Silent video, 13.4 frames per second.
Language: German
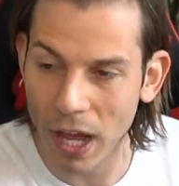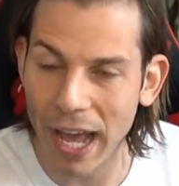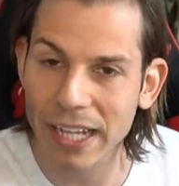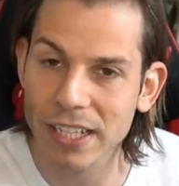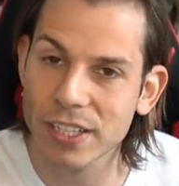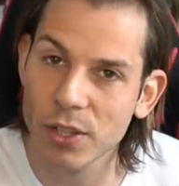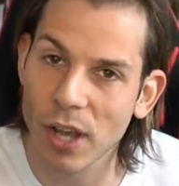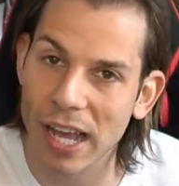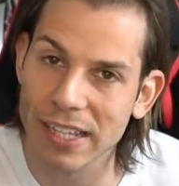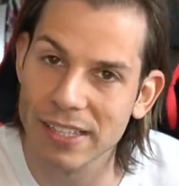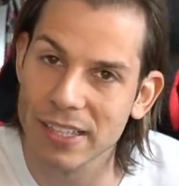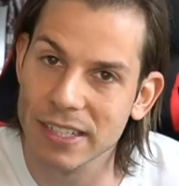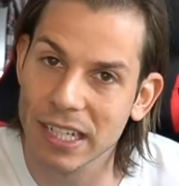eins zu
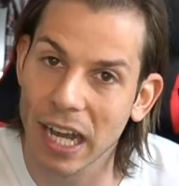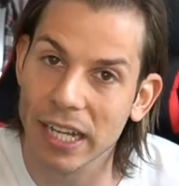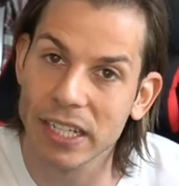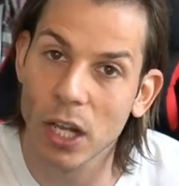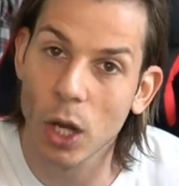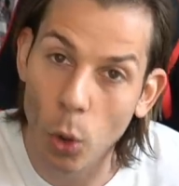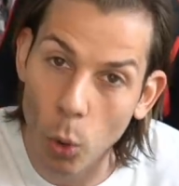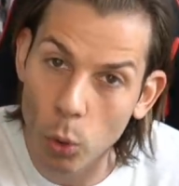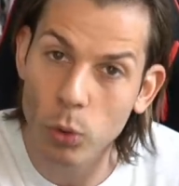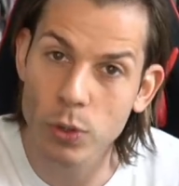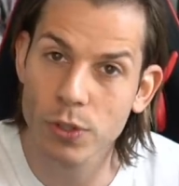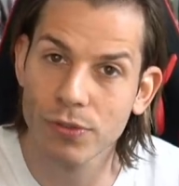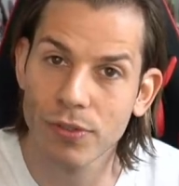eins das gleiche
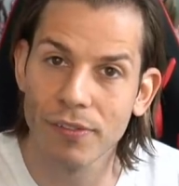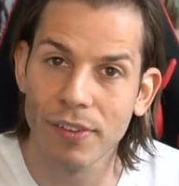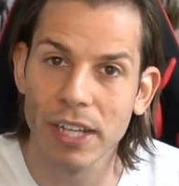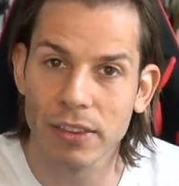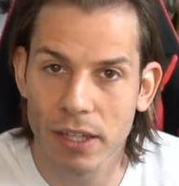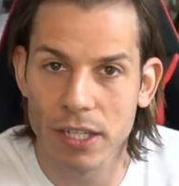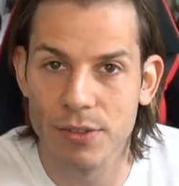Logo zu verwenden,